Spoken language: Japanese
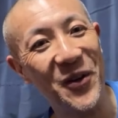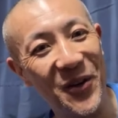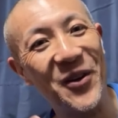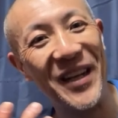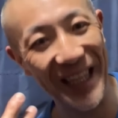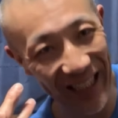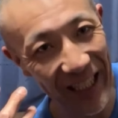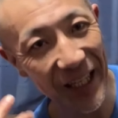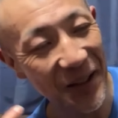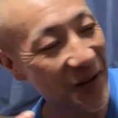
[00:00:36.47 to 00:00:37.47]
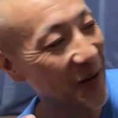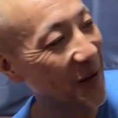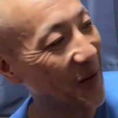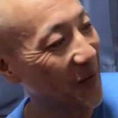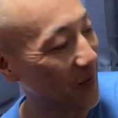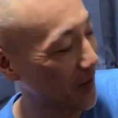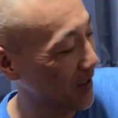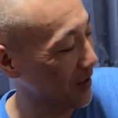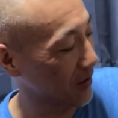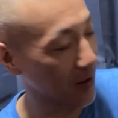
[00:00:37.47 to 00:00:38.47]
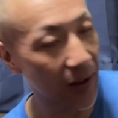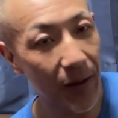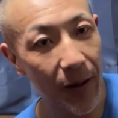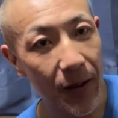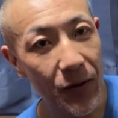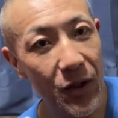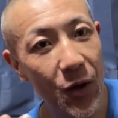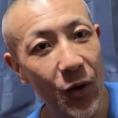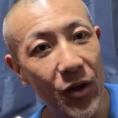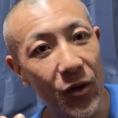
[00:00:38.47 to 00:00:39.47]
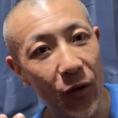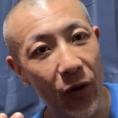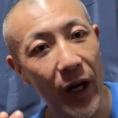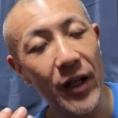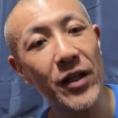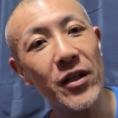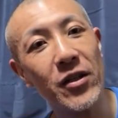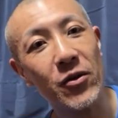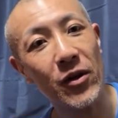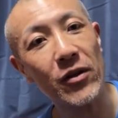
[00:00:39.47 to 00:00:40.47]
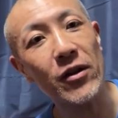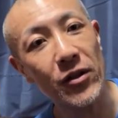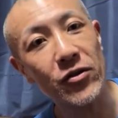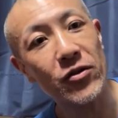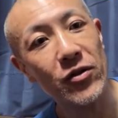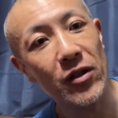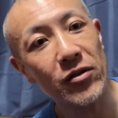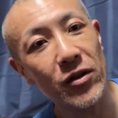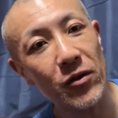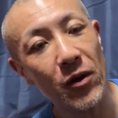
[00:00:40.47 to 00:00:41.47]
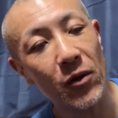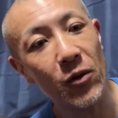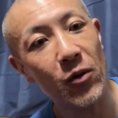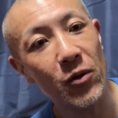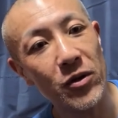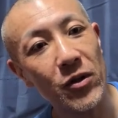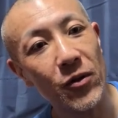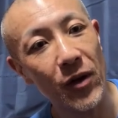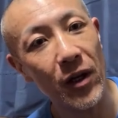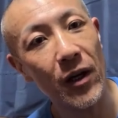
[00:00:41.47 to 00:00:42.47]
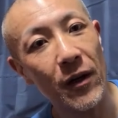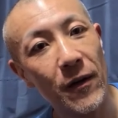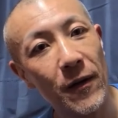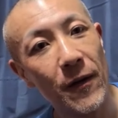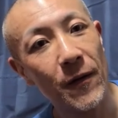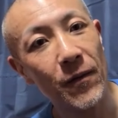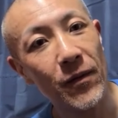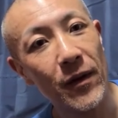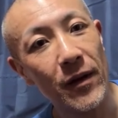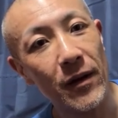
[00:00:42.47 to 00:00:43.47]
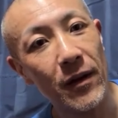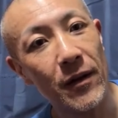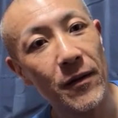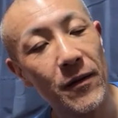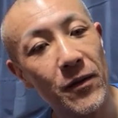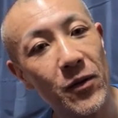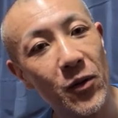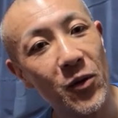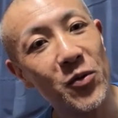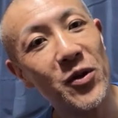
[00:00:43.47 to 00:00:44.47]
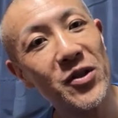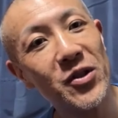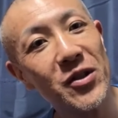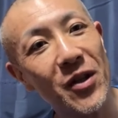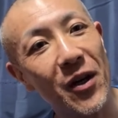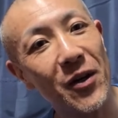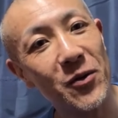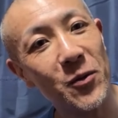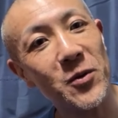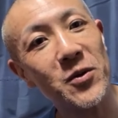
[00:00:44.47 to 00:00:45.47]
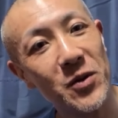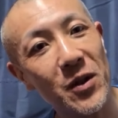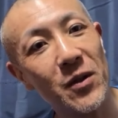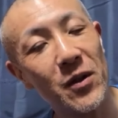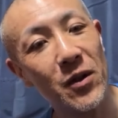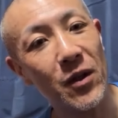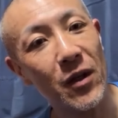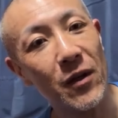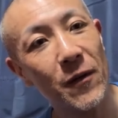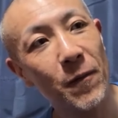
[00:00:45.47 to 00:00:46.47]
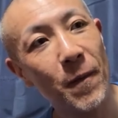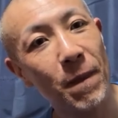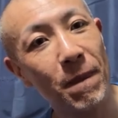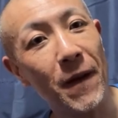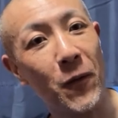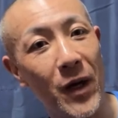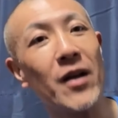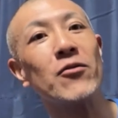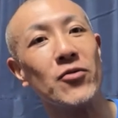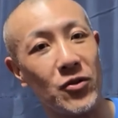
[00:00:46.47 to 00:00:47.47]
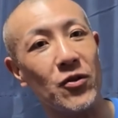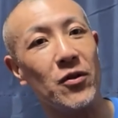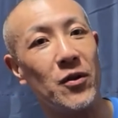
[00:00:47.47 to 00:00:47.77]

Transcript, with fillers: 俺がねでなんかね匂いを嗅ぎに来てくれるんだよね中学生とか高校生とかがなんか嬉しいなと思ってさなんかなんかわかるんですよ